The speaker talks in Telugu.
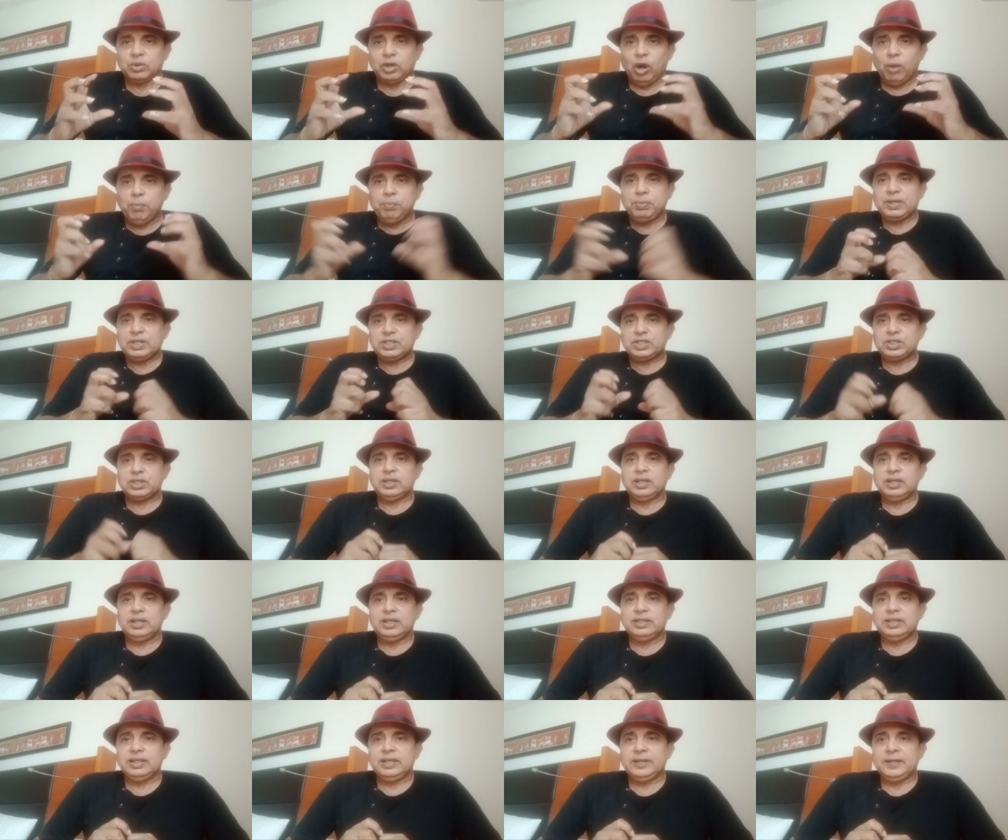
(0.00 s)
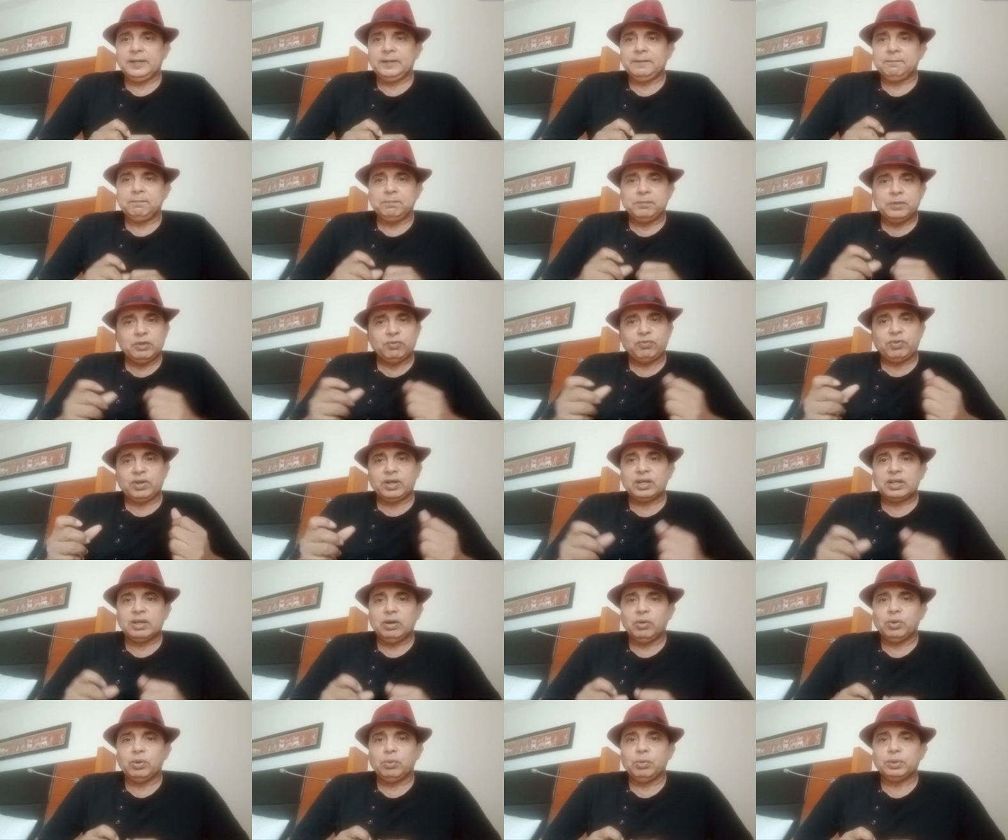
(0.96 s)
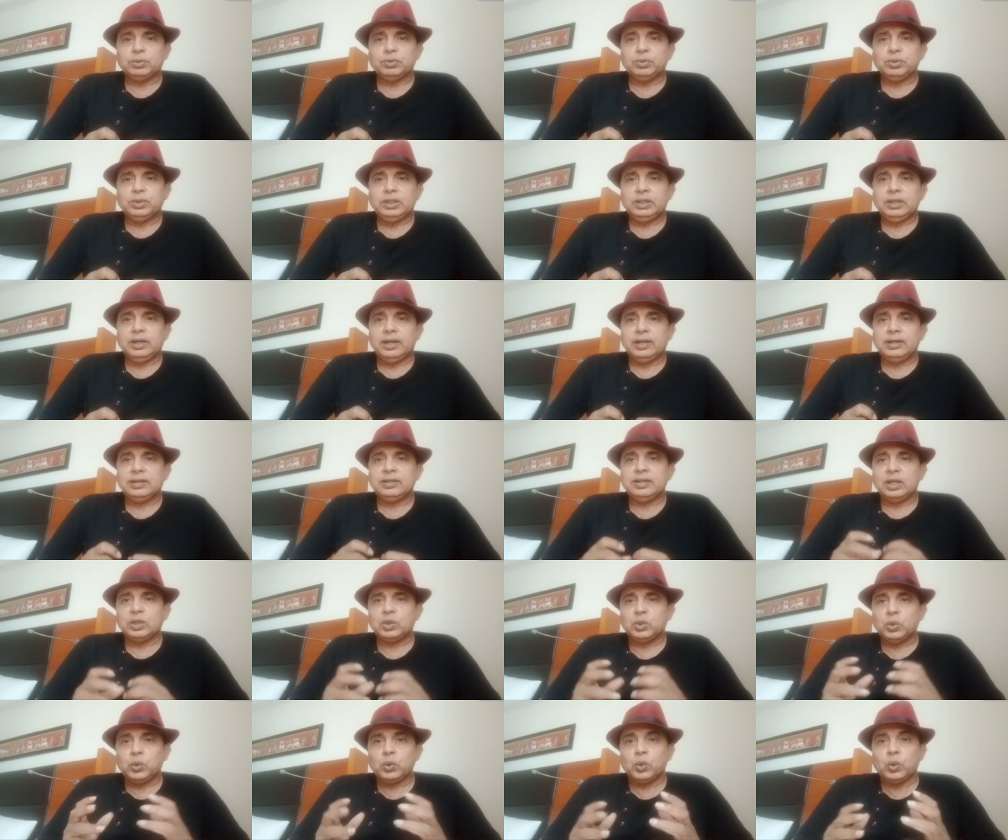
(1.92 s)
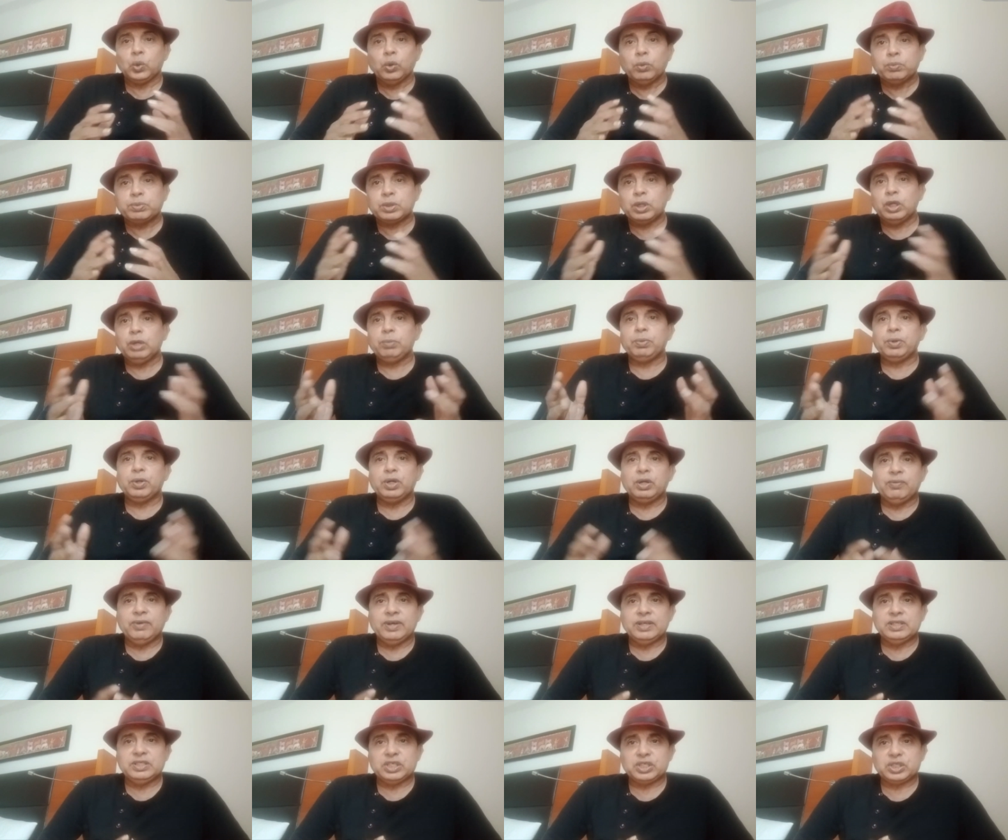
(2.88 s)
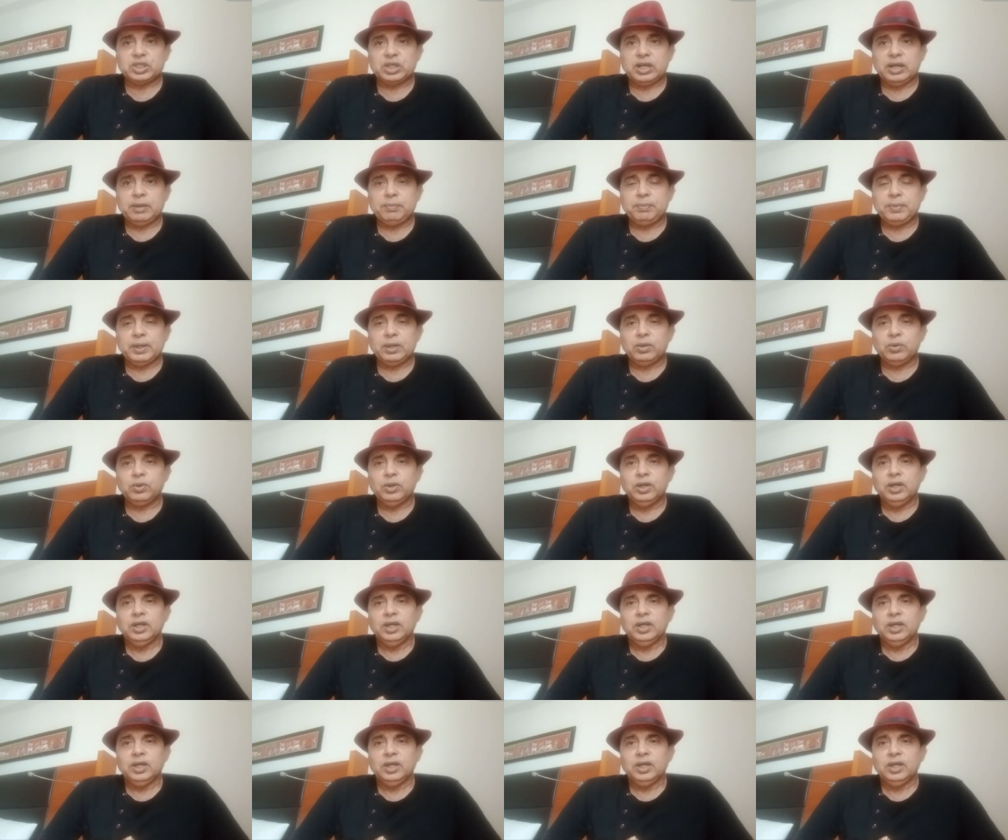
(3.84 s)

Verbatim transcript: కాంపిటీషన్ అనేది డిఫరెంట్గా ఉండబోతుంది అండ్ దట్ గ్రూప్స్లో ఇప్పుడు డివైడ్ చేశారు ఐపీఎల్ను